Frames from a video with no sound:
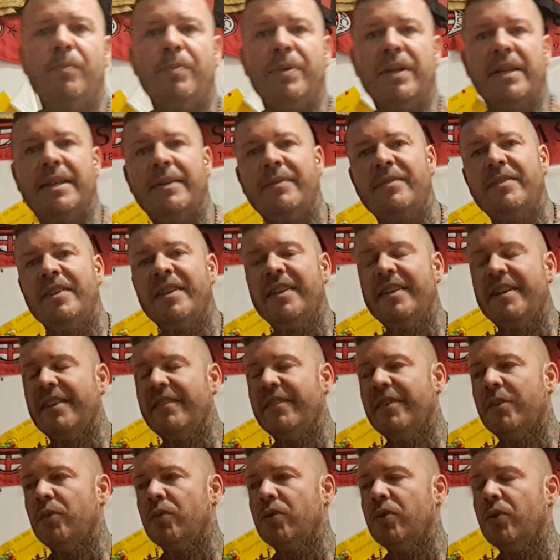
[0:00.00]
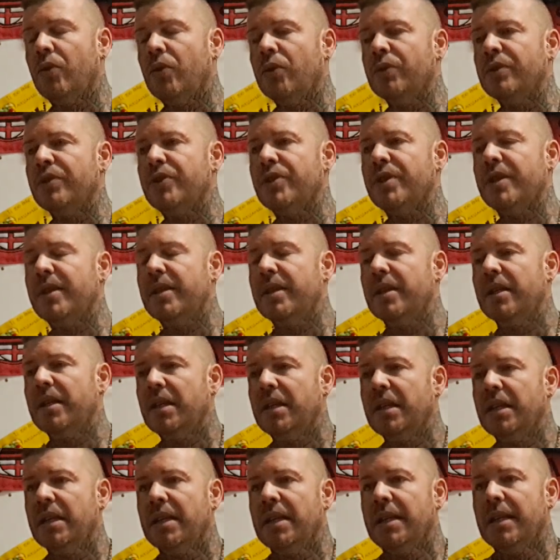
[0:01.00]
perché vi deve arrivare un codice
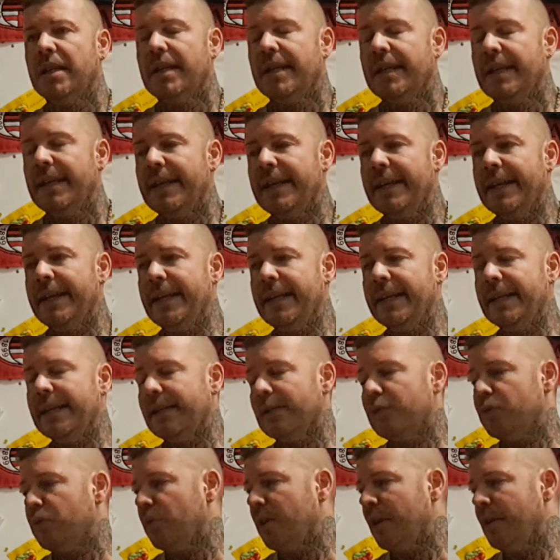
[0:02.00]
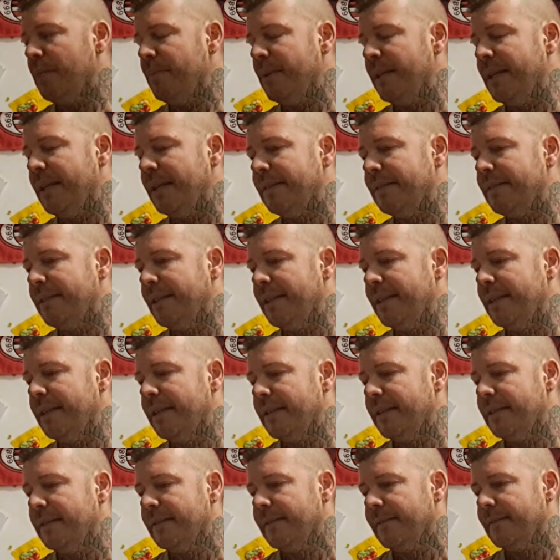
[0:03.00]
e naturalmente
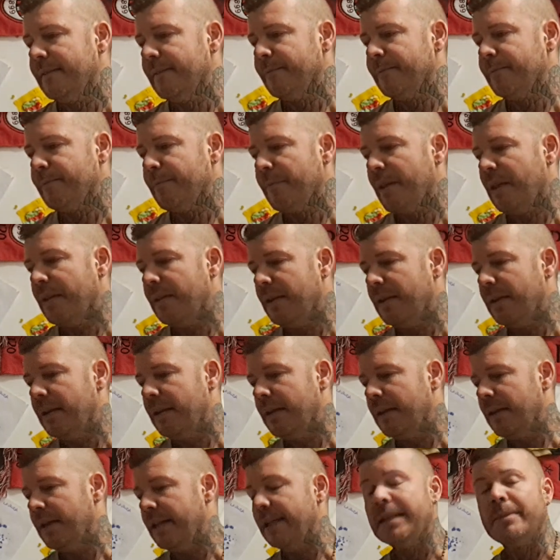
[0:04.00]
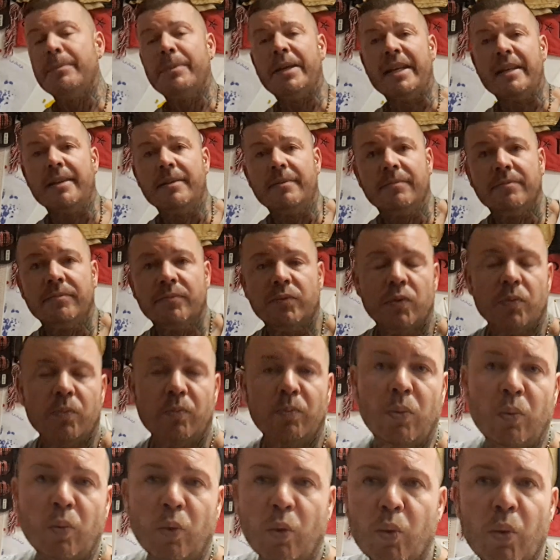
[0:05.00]
l'email.
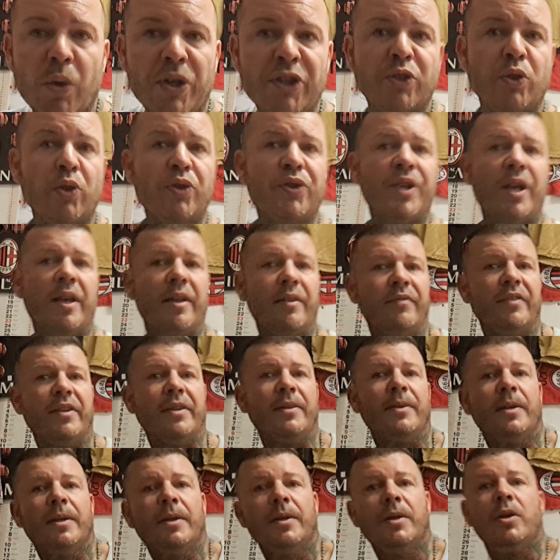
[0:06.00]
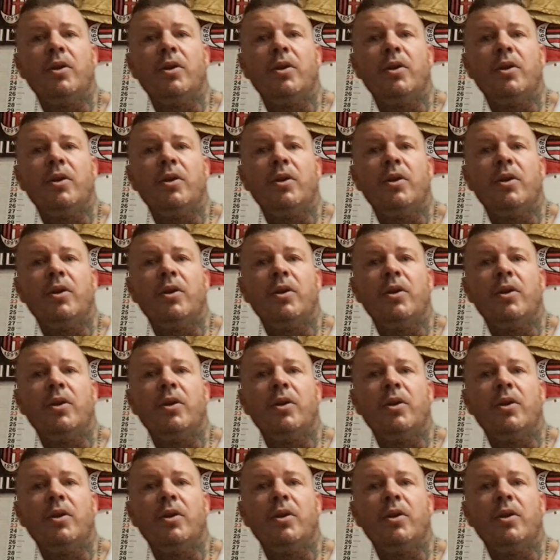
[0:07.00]
questo serve.